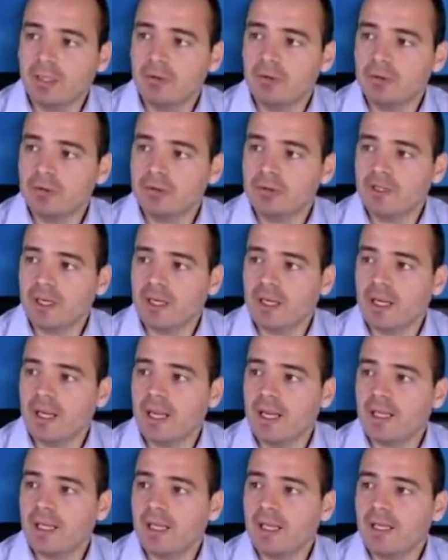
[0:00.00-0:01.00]
Que no nos den
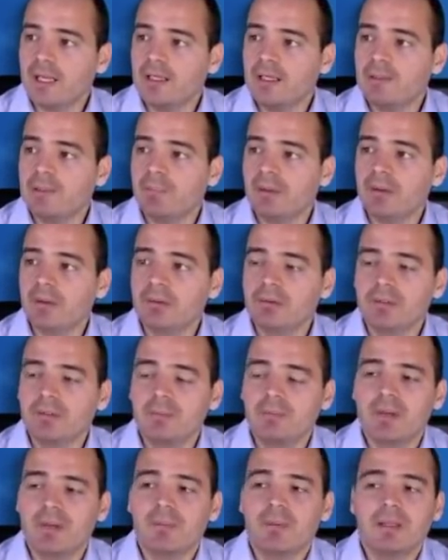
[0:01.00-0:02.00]
jaque y el peón
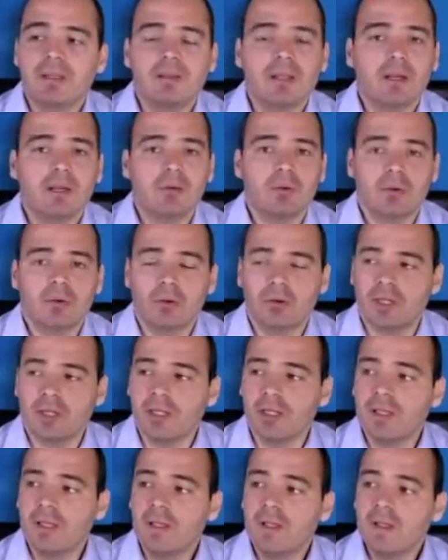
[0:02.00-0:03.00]
simplemente
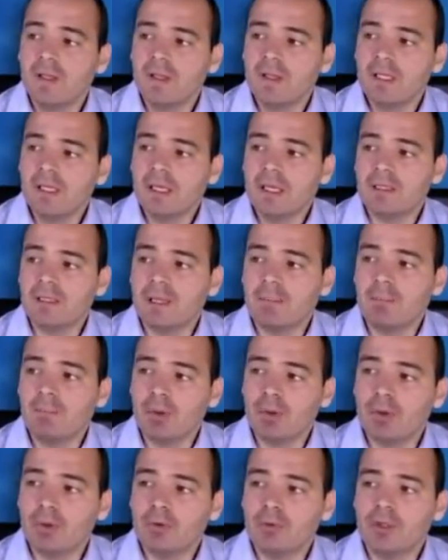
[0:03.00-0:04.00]
corone. Y que
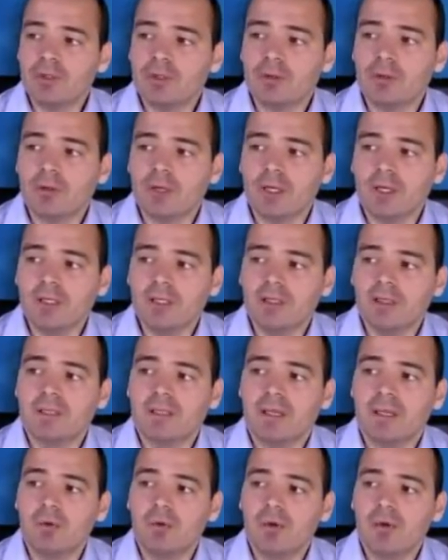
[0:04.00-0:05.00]
tampoco nuestro rey
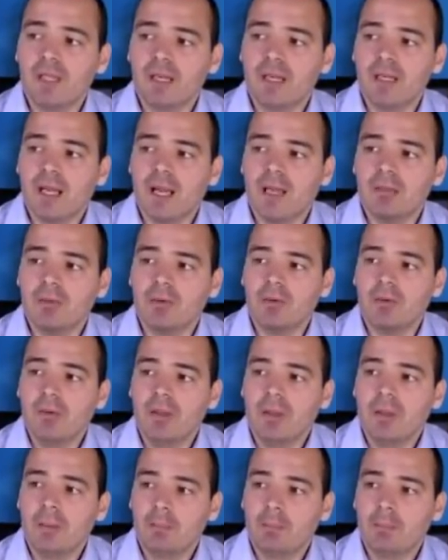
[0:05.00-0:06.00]
esté muy
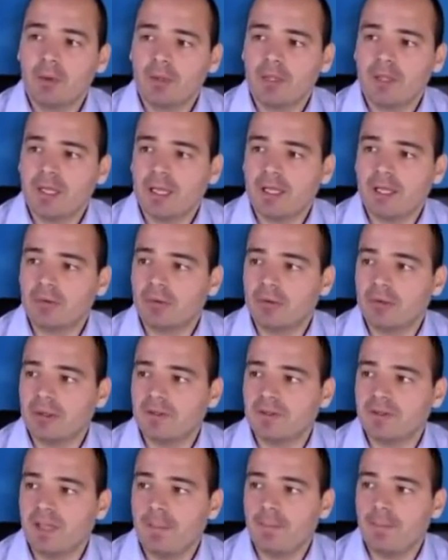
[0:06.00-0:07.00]
alejado porque la
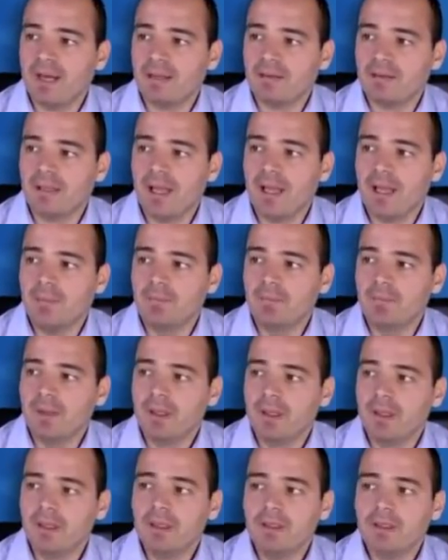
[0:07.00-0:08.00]
torre se aparta
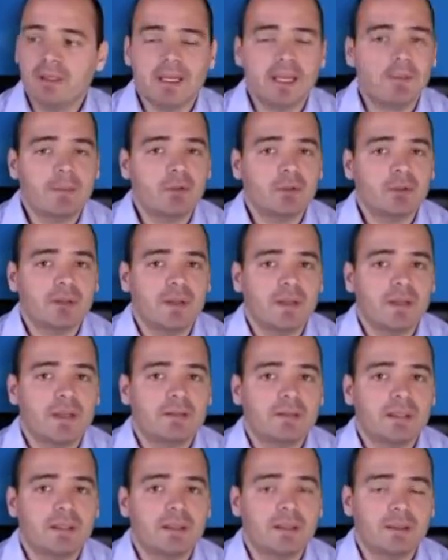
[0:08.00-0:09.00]
y tenemos
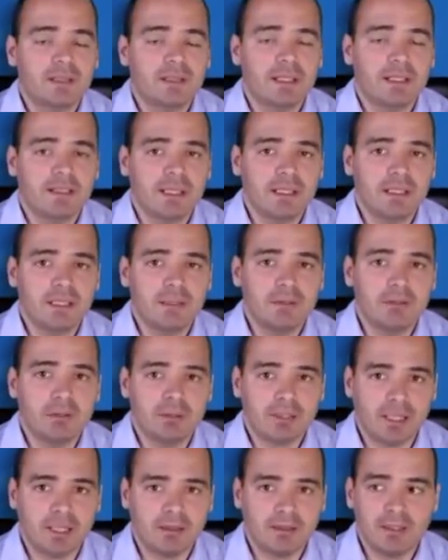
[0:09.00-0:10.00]
este
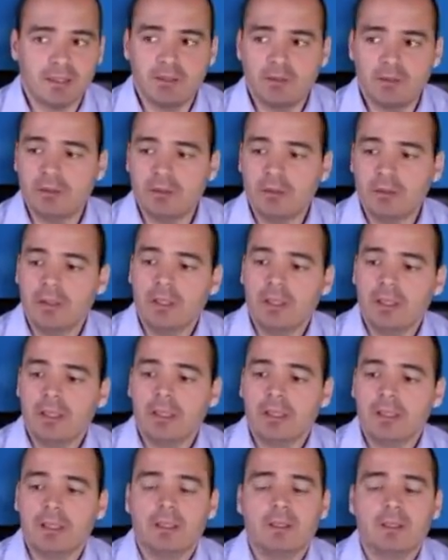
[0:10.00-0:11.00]
detallito táctico
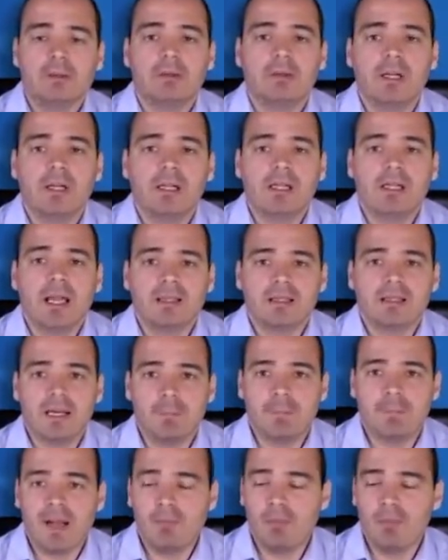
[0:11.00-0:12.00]
con el que
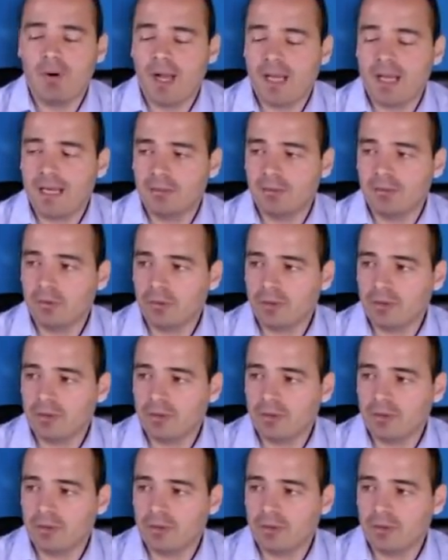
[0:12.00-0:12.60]
atrapamos a la